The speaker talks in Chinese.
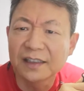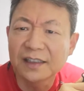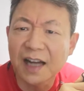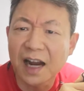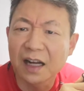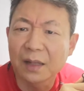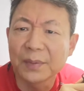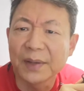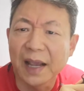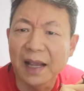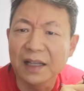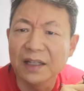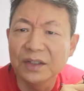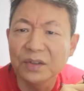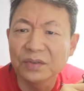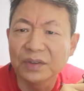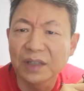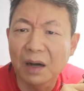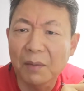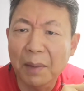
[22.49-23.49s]
占了便宜
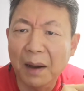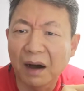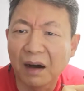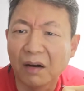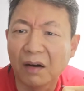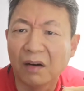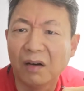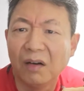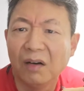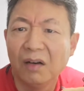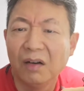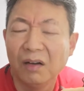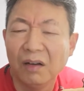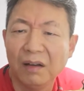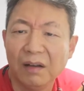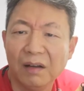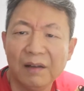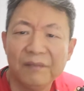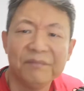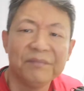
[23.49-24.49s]
就想跑，
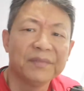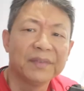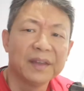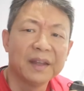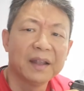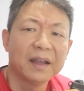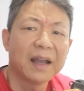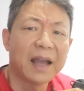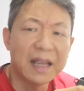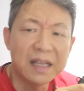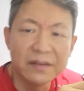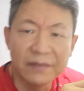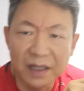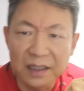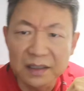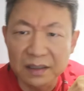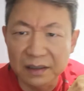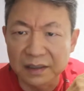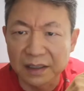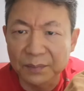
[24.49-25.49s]
还以为
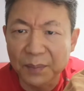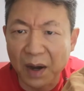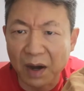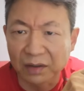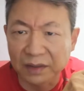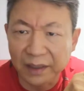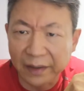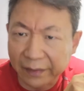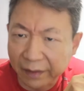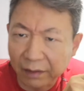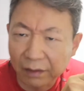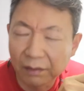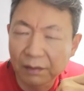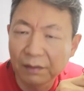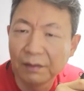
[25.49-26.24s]
自己跑得了，